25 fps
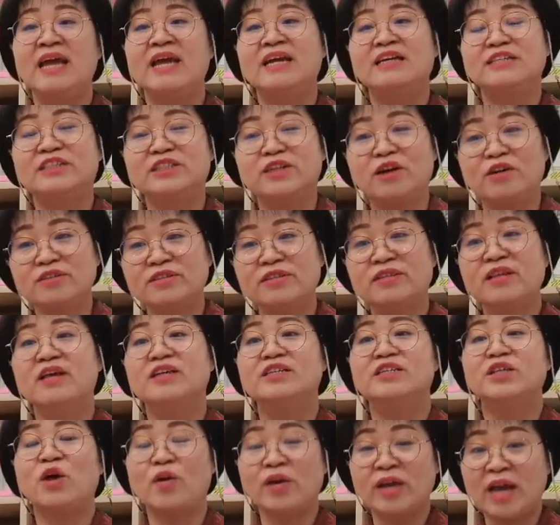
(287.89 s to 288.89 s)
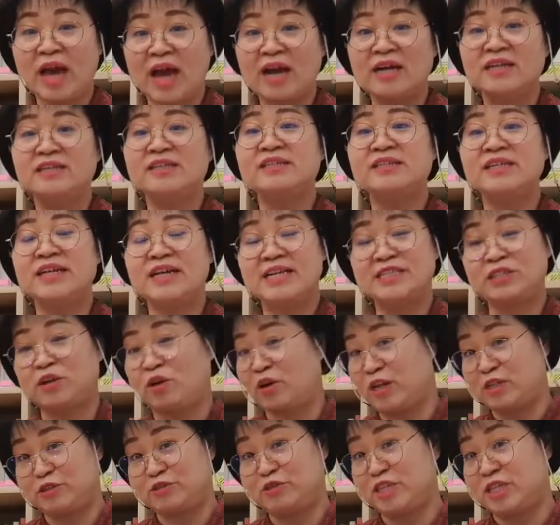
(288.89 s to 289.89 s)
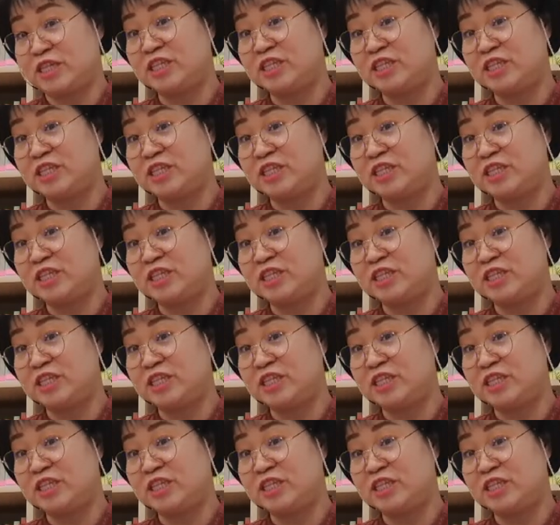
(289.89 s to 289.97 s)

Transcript: 그런 성향을 해석할 수